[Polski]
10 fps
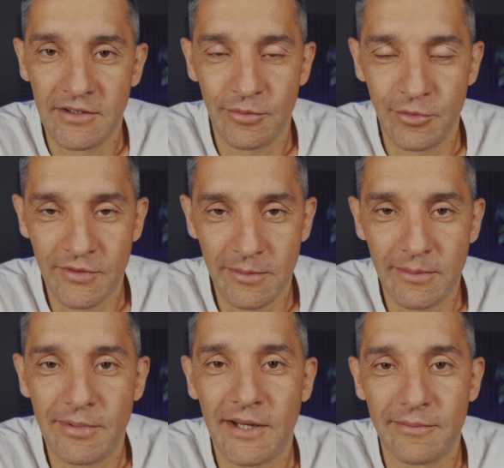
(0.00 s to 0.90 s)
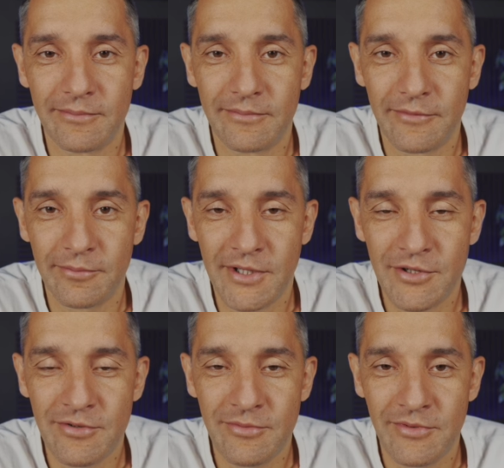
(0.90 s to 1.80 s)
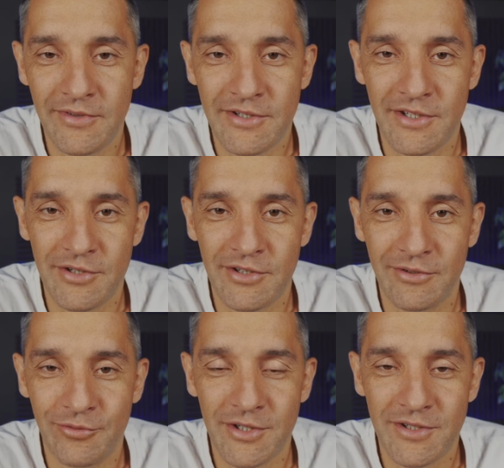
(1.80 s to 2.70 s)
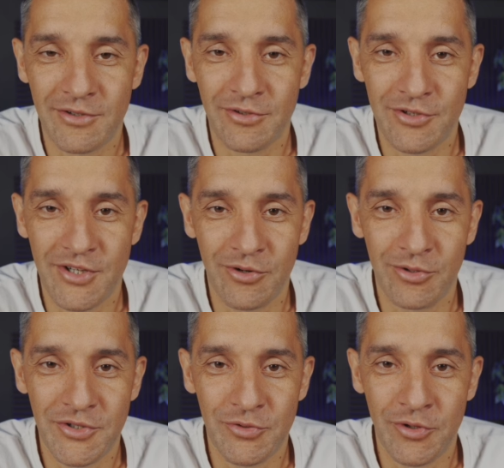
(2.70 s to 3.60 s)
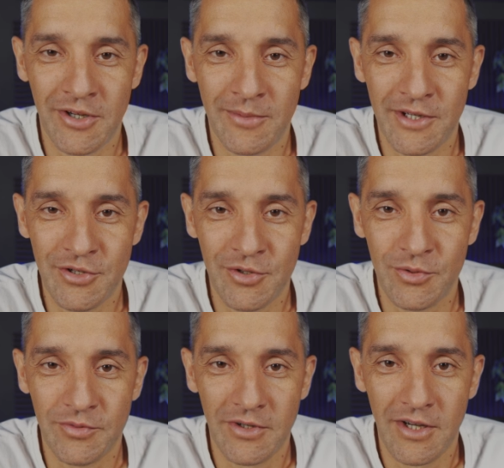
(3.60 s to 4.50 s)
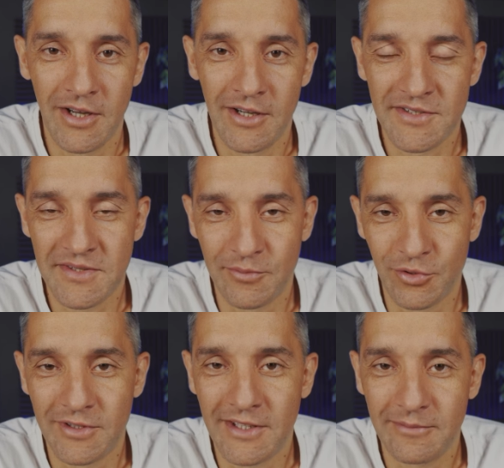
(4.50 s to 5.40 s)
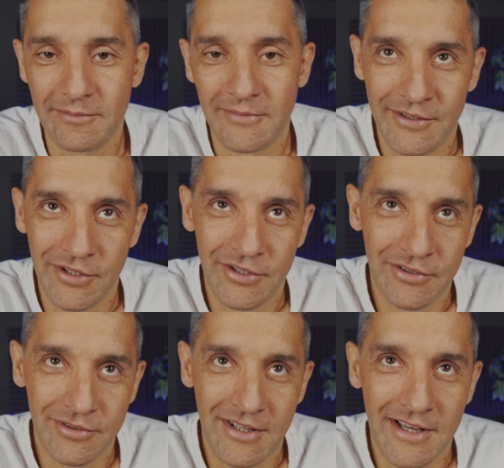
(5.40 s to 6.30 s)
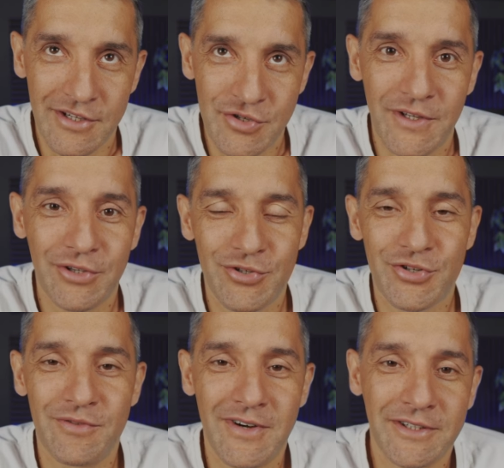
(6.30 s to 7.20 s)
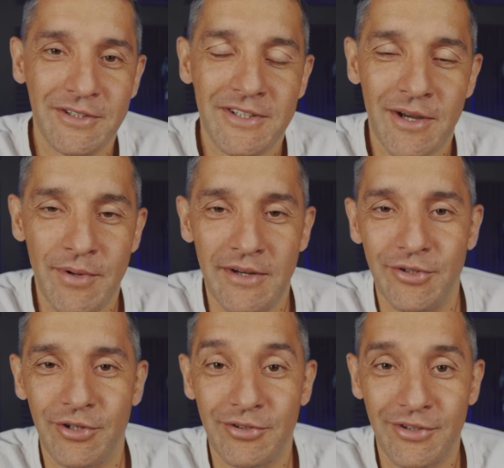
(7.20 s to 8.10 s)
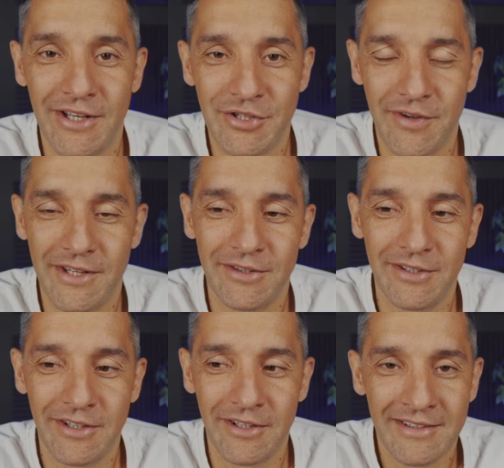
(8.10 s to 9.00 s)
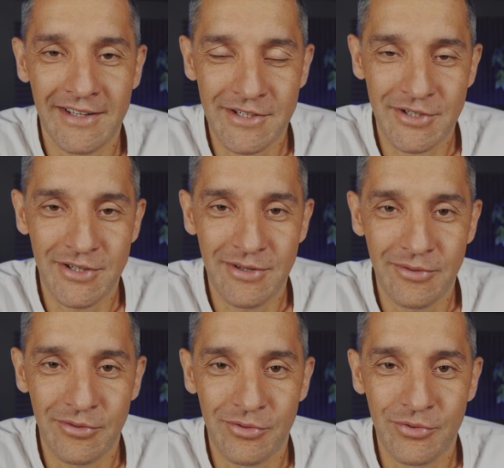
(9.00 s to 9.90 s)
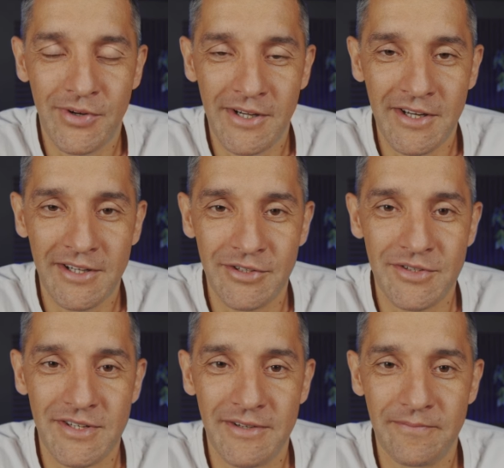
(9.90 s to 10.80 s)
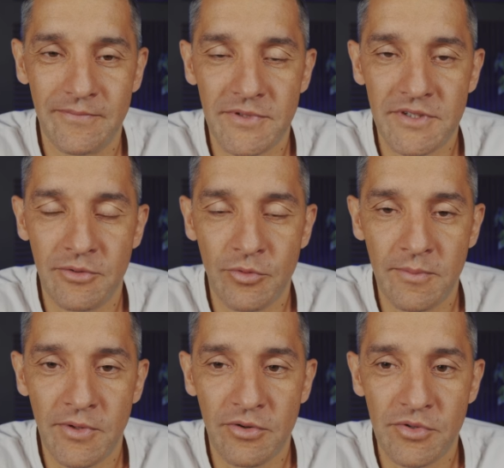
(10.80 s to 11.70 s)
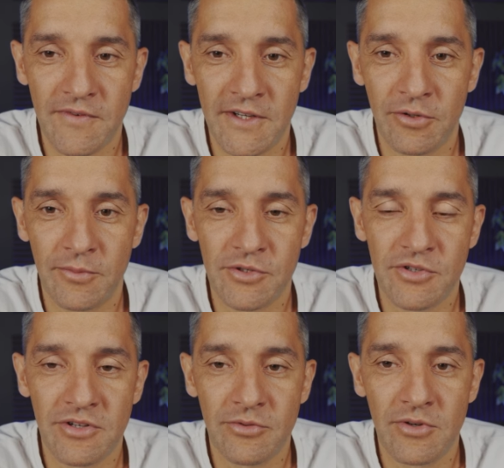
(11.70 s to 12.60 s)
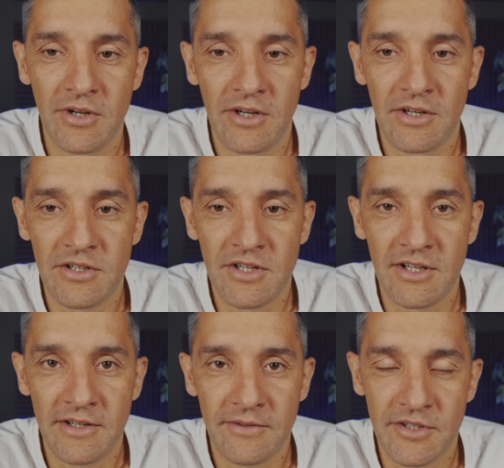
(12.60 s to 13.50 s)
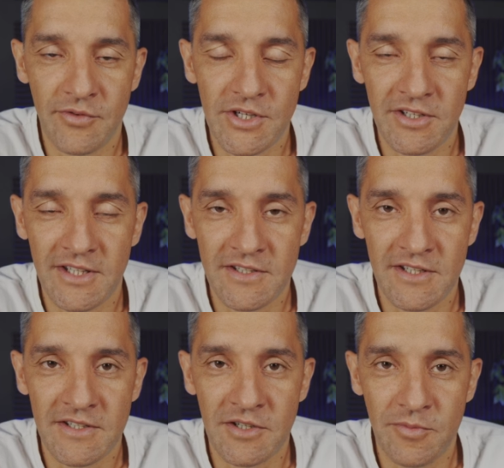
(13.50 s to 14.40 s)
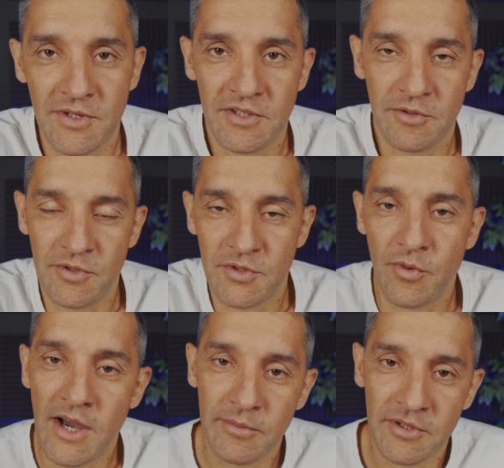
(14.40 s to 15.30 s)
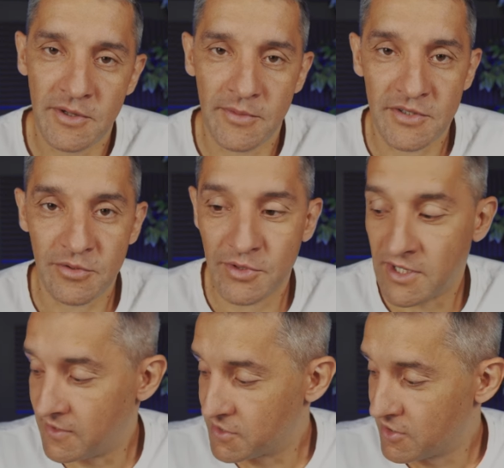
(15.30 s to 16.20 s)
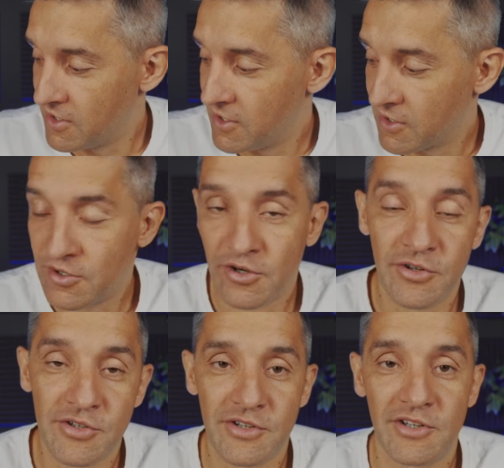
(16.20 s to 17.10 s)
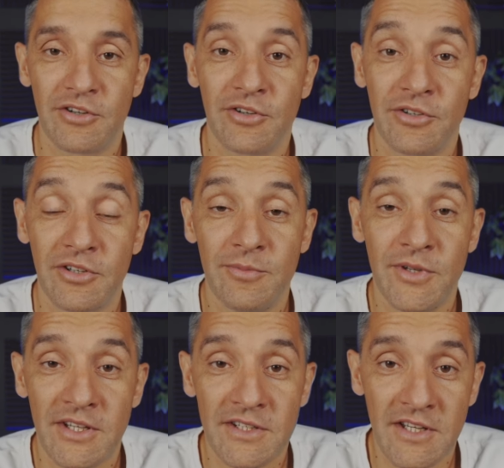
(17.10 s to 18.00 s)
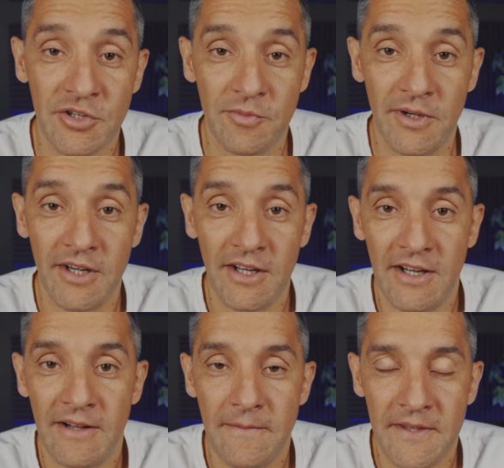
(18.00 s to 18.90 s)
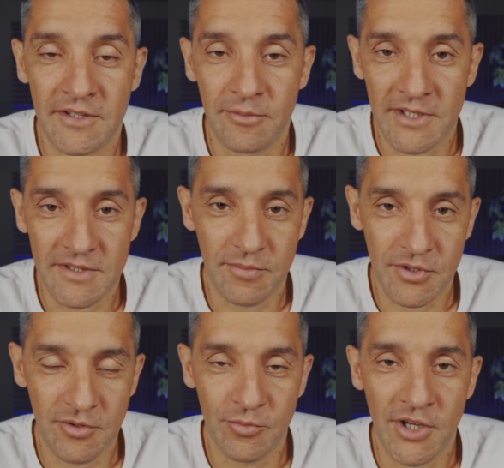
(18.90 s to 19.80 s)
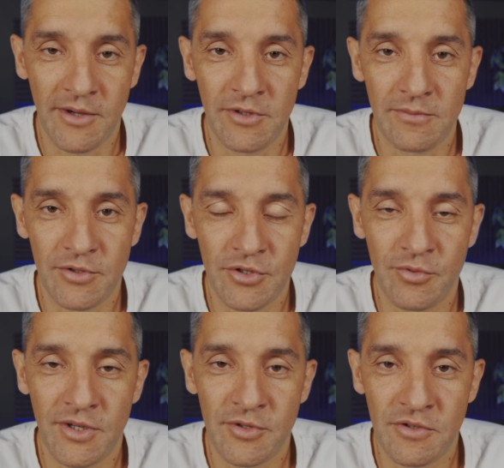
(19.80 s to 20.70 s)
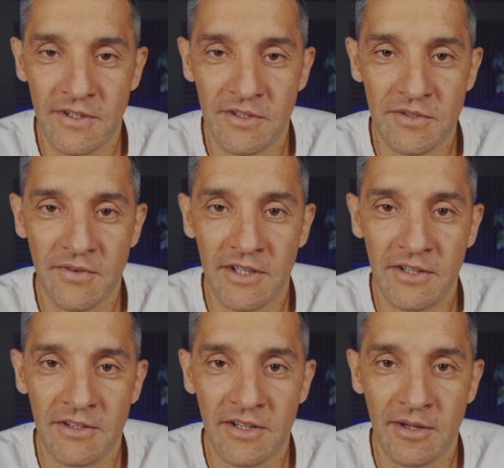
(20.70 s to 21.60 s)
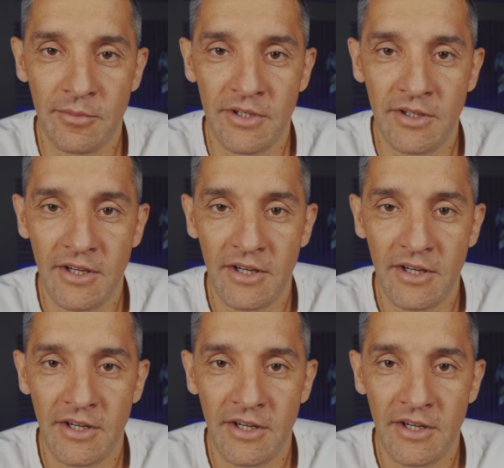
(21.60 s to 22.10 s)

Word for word: to mówi Biblia w pierwszym wersecie 12 rozdziału listu do Hebrajczyków smutne? No, dla świętoszkowatych na pewno, dla świętych raczej uwalniające, z tą głęboką świadomością, że, że właśnie tacy jesteśmy. Jesteśmy słabi, nie ma co udawać kogoś, kogo, kim nie jesteśmy. Natomiast potrzebujemy, potrzebujemy świadectwa innych, aby